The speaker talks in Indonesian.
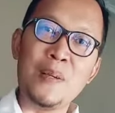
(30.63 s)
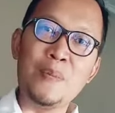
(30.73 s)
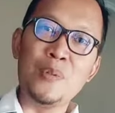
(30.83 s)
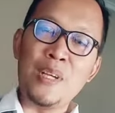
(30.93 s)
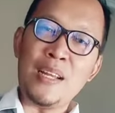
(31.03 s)

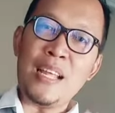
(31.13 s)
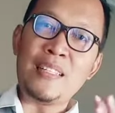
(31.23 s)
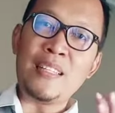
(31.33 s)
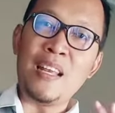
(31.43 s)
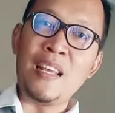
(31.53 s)
kemudian
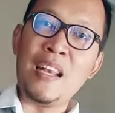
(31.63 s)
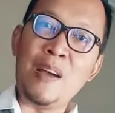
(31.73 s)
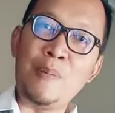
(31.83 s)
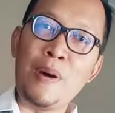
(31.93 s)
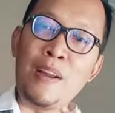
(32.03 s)
ada
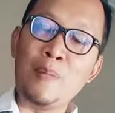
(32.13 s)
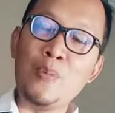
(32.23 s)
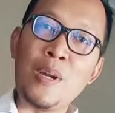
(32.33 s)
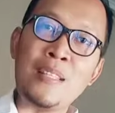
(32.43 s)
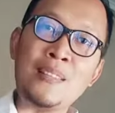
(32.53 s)
lelang barang
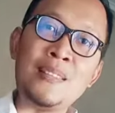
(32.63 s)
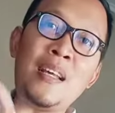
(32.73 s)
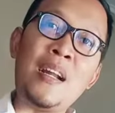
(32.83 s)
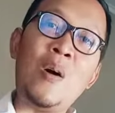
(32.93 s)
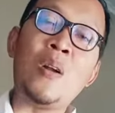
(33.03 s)
murah
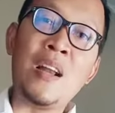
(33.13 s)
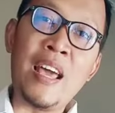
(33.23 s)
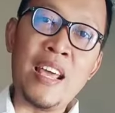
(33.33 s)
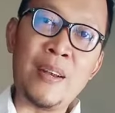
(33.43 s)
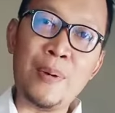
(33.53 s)
secara
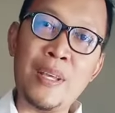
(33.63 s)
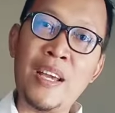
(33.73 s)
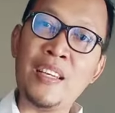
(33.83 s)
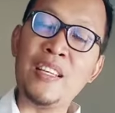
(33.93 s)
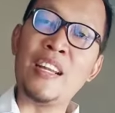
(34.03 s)
online
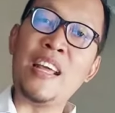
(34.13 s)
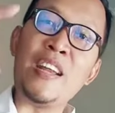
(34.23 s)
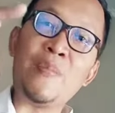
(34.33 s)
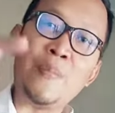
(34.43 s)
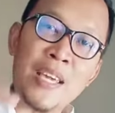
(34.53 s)
bayangin
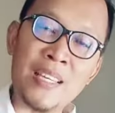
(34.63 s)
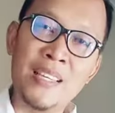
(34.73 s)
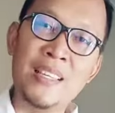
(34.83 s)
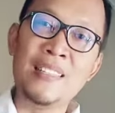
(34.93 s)
Nmax